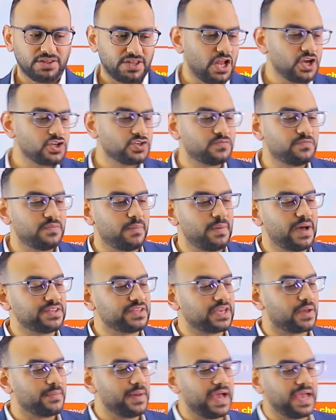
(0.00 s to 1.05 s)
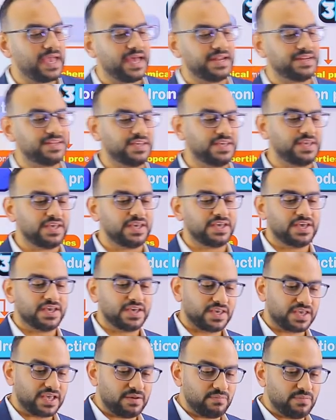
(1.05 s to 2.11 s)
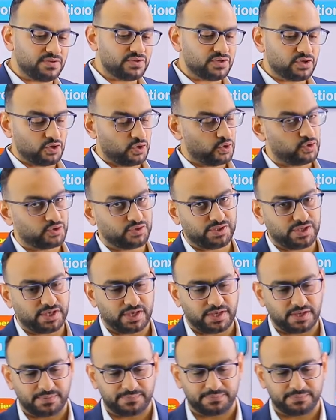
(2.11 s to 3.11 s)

تعالوا نشوف مع بعض يا جماعه يعني ايه كلمه روستنج